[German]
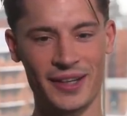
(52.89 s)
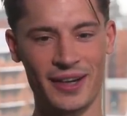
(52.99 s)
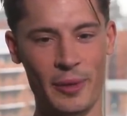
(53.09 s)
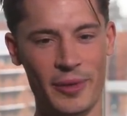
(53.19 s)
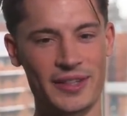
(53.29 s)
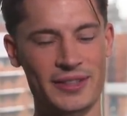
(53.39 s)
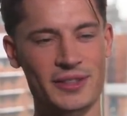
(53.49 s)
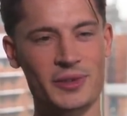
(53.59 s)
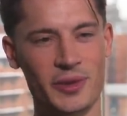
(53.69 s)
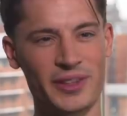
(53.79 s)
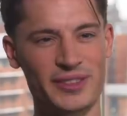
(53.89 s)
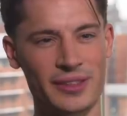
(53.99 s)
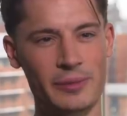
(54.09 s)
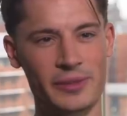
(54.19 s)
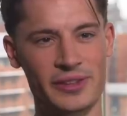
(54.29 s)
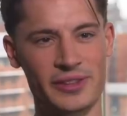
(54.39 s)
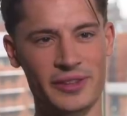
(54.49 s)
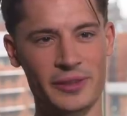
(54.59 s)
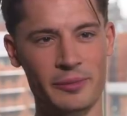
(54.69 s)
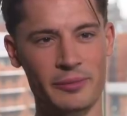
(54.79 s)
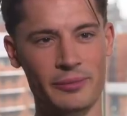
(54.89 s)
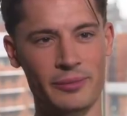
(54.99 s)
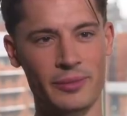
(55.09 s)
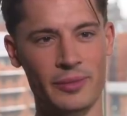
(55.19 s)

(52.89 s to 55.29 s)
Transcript: Aber dass es so extrem ist, ähm,